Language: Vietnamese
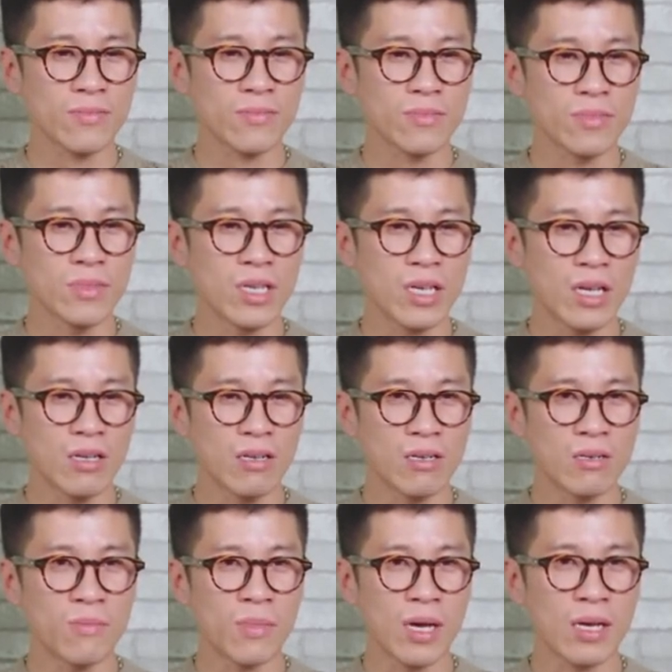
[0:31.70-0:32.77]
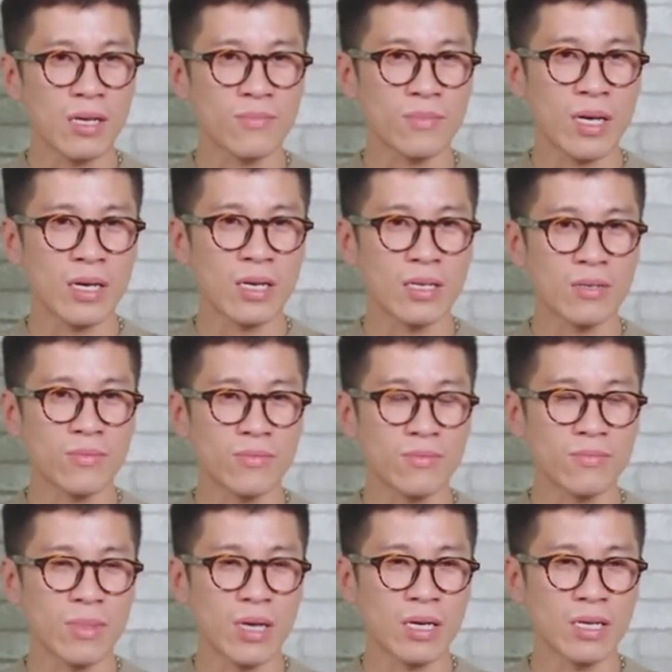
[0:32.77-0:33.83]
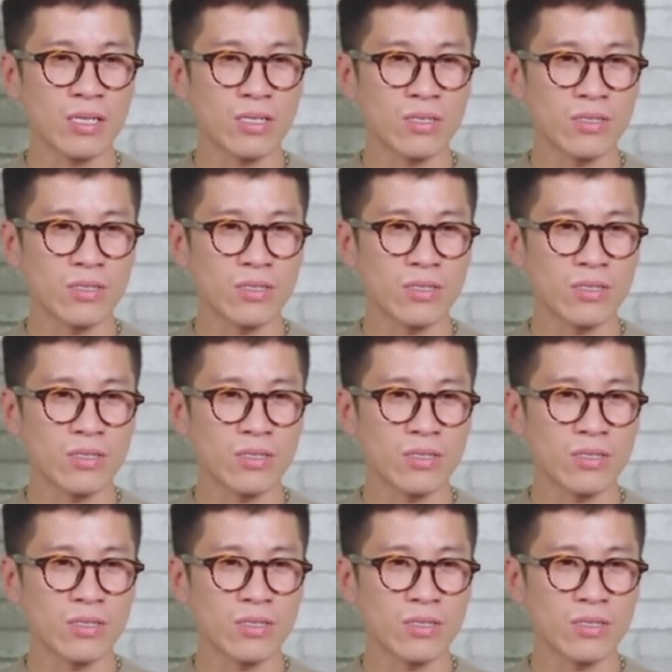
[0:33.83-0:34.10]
những cái lời mà mà mà